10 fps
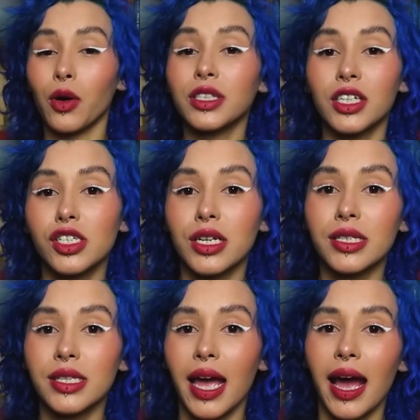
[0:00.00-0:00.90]
outra
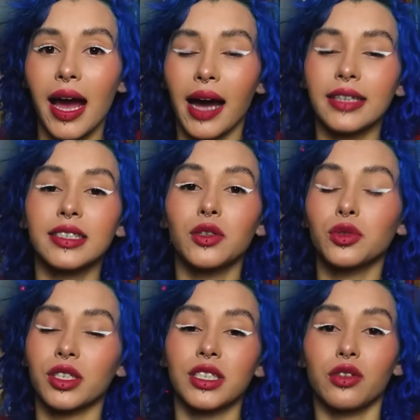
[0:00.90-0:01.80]
diz, né, a
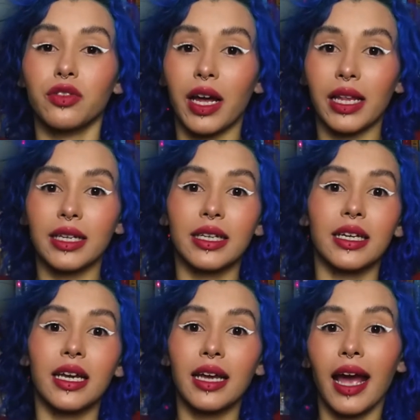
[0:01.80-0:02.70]
525 fala
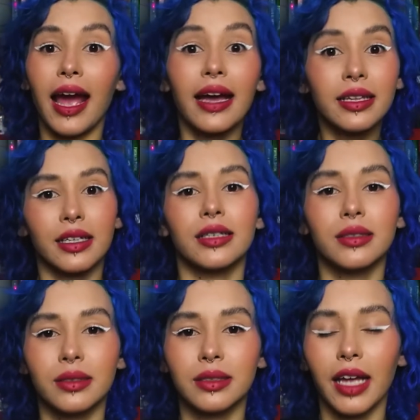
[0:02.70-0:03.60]
que ela,